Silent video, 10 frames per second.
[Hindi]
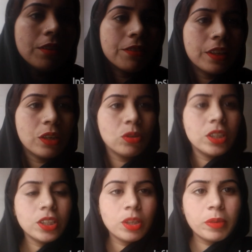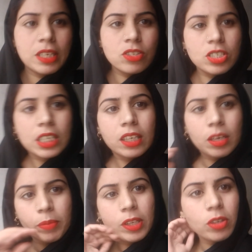फ्री हुई थी तो मैंने सोचा कि
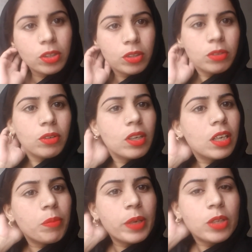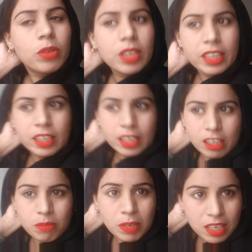कपड़े धोती हूँ और कपड़े धोने
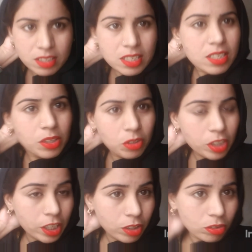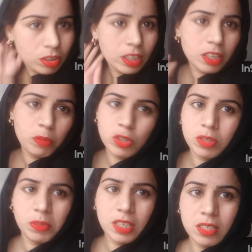के बाद जैसे ही धो के हटी हूँ तो देखें
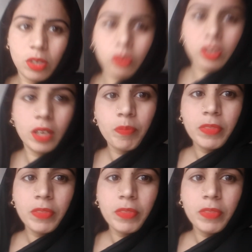मौसम कैसा हो गया